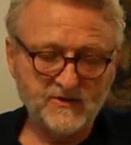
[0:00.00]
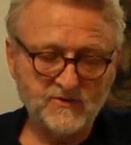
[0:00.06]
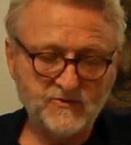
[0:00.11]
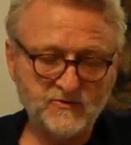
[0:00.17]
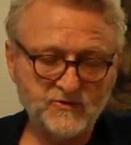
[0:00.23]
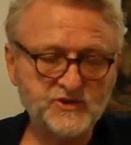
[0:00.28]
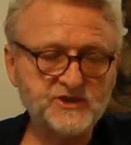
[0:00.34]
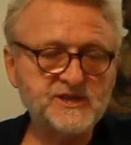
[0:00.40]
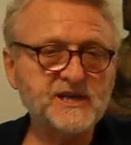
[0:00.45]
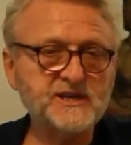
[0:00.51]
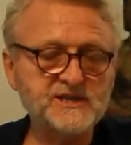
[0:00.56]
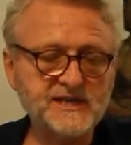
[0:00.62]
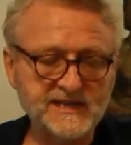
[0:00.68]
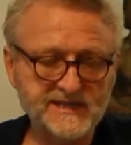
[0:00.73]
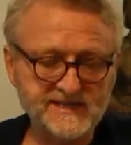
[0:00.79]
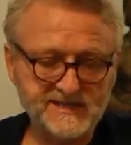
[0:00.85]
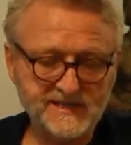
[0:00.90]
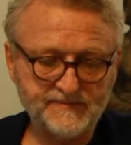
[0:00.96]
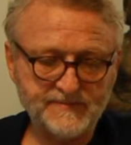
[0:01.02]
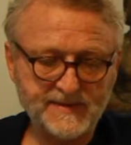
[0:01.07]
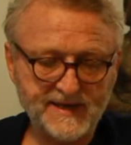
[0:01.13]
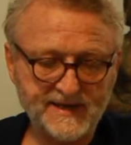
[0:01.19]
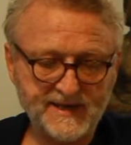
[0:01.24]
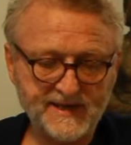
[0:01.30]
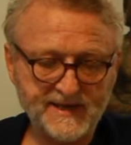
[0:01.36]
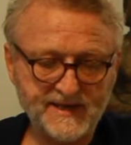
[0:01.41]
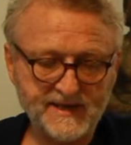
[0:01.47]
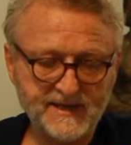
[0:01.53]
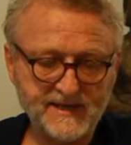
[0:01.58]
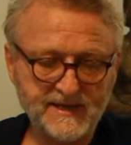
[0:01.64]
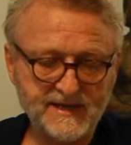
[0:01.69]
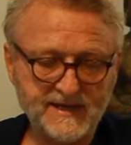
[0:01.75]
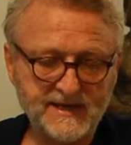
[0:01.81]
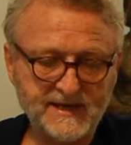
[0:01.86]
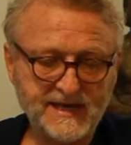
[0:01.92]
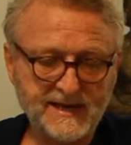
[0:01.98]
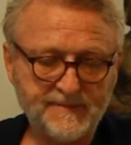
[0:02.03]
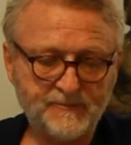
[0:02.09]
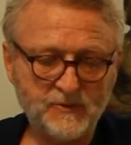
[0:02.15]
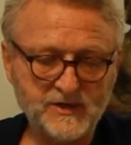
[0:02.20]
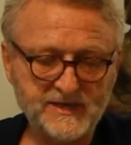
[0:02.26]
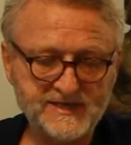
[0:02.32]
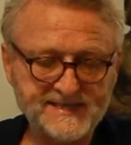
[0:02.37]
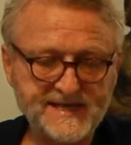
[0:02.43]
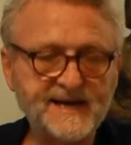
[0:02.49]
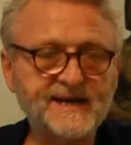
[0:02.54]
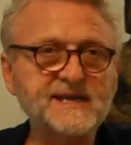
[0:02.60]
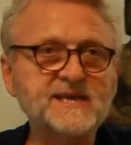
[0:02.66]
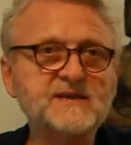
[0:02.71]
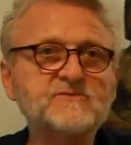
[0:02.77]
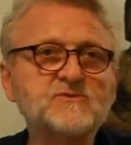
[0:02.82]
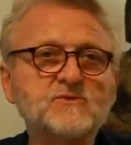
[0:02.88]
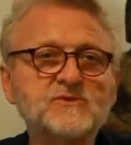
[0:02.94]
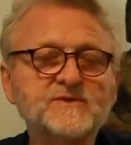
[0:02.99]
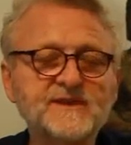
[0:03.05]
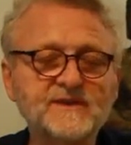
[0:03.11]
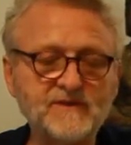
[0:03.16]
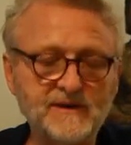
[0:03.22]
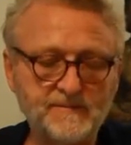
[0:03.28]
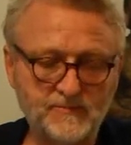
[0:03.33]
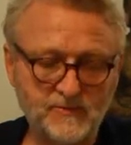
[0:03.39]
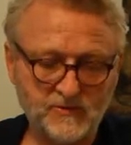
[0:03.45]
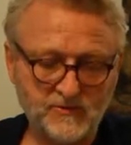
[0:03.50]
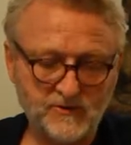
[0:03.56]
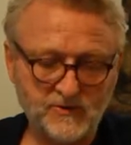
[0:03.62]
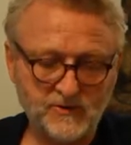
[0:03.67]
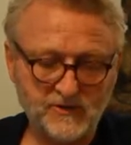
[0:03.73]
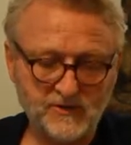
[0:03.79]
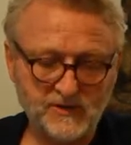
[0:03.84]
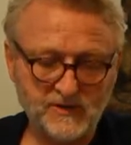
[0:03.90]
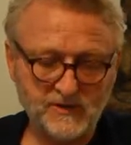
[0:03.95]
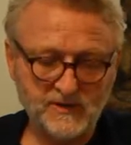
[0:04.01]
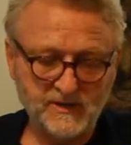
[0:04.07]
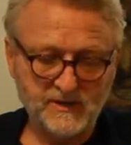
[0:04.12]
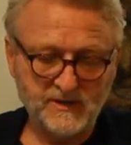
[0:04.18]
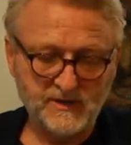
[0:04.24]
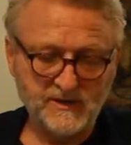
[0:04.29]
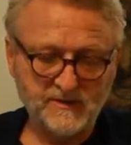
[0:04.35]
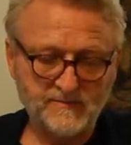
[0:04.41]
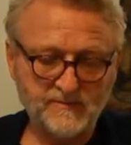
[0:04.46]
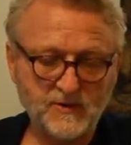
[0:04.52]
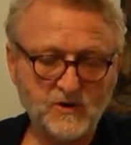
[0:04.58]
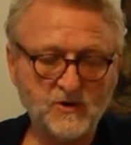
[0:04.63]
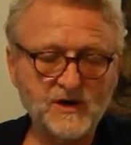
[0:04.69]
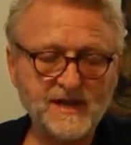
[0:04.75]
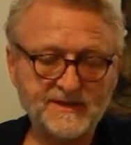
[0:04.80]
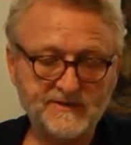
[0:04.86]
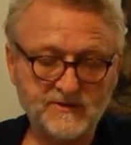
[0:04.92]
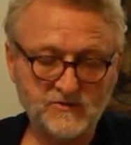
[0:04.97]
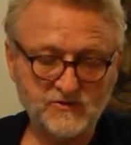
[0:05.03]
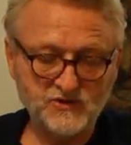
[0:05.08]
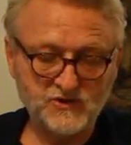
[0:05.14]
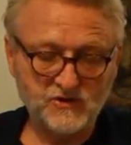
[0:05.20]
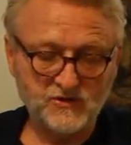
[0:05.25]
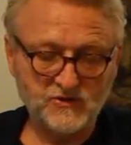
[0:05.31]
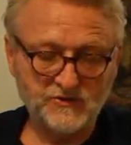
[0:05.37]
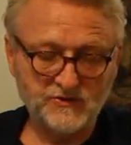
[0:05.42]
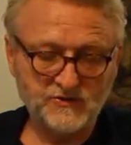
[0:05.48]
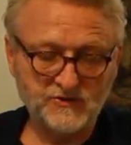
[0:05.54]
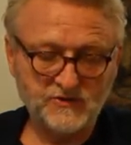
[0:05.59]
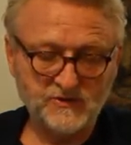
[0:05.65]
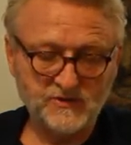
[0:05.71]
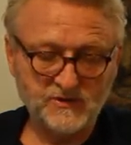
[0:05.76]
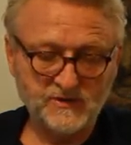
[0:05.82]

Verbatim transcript: On cherche à les séparer. La police arrive, on s'évapore, prend la tangente.